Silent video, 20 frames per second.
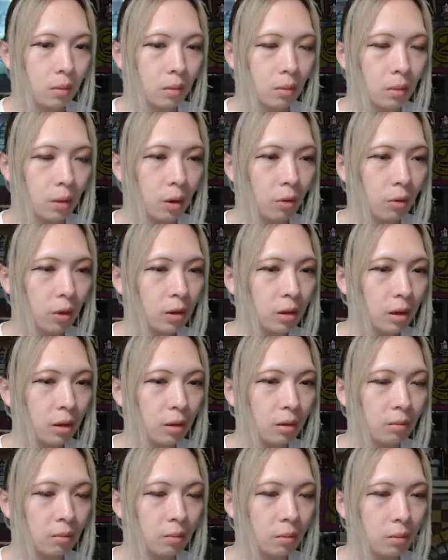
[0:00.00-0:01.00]
あ、終わった。
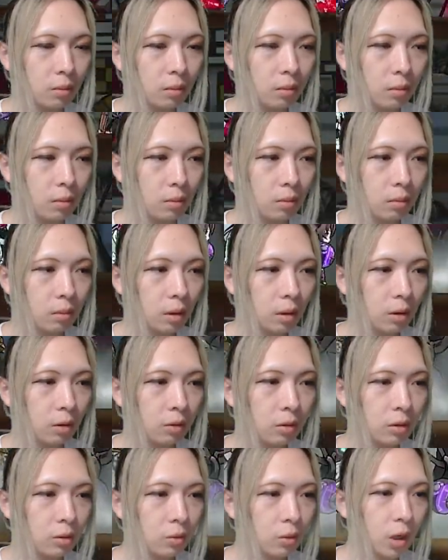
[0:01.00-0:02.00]
まあ、う
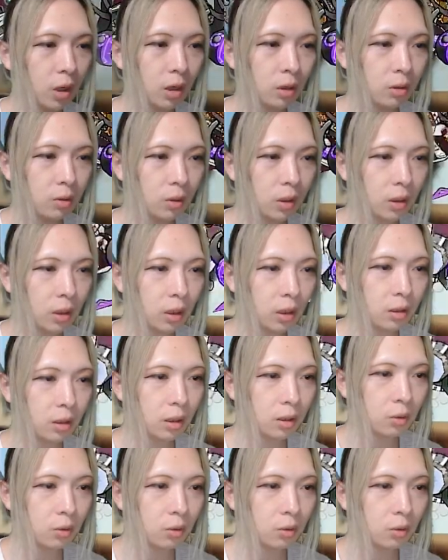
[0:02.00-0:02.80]
ちのカイトで大体の